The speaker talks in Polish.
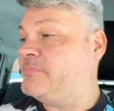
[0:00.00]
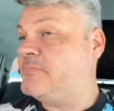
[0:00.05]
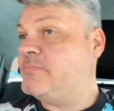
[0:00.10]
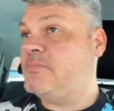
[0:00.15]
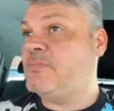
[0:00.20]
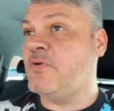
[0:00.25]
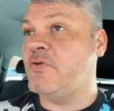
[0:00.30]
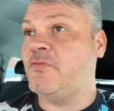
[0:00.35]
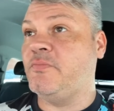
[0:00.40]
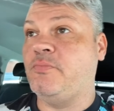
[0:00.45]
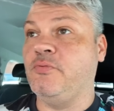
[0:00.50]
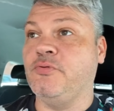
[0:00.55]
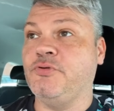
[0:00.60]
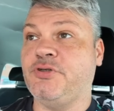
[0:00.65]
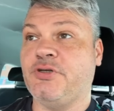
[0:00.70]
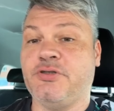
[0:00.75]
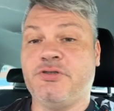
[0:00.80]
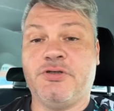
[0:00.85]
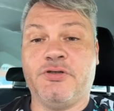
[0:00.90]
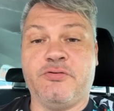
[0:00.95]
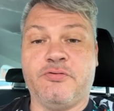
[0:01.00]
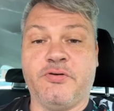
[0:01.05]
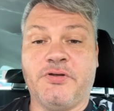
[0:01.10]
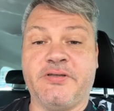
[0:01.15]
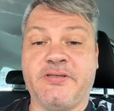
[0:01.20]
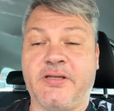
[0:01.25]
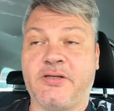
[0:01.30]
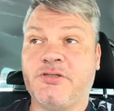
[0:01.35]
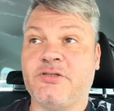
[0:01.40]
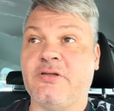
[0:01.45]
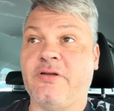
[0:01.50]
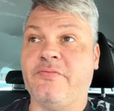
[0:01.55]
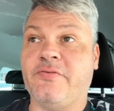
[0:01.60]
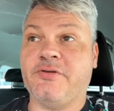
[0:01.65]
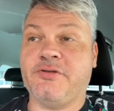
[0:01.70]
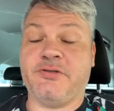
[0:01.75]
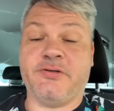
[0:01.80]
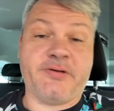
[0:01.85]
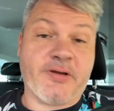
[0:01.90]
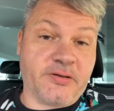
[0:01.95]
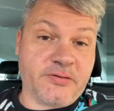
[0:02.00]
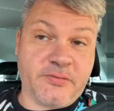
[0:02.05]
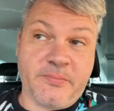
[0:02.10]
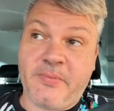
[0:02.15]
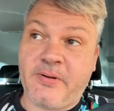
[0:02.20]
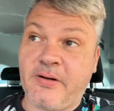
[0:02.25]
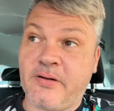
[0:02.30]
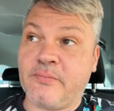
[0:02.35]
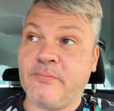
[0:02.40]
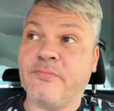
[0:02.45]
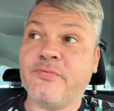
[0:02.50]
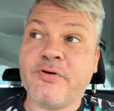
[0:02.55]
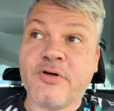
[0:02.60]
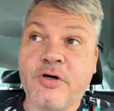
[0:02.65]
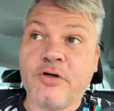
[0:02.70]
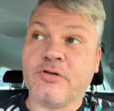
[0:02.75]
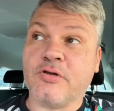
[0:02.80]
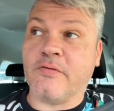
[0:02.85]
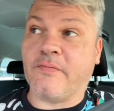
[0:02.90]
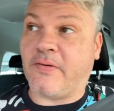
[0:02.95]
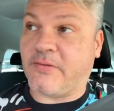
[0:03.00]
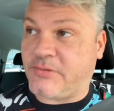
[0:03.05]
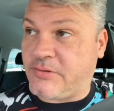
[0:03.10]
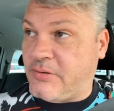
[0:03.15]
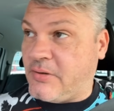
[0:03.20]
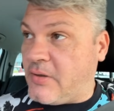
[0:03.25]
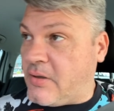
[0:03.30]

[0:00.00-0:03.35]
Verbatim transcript: Bo w bluzie się człowiek zaczyna, wiecie, jak to Marek mówi, gotować.